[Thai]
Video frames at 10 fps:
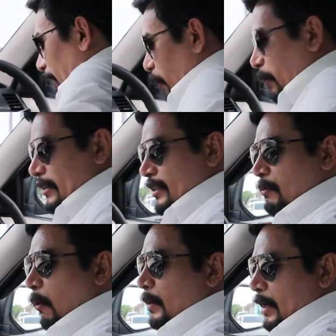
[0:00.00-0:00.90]
ลาเขามาเจอ
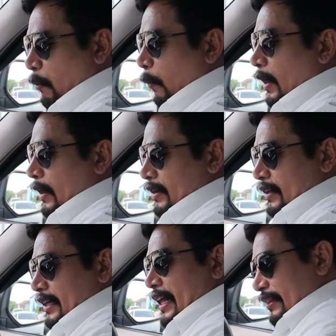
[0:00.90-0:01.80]
ผมนะเขาบอกว่า
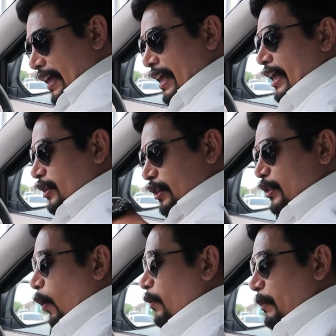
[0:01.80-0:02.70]
เนี่ยเต้
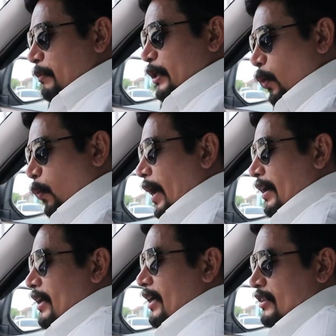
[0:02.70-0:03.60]
สอนแบบนี้ทุกวัน
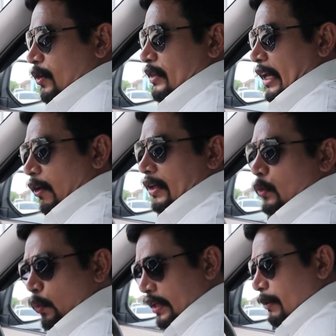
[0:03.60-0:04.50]
เลยสอนตลอดเล
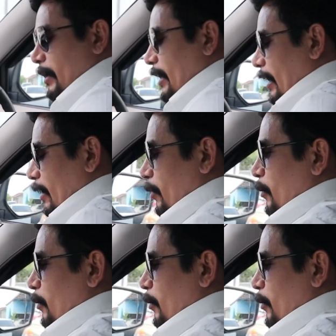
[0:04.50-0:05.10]
ยทุกคลิปเลยนะฮะ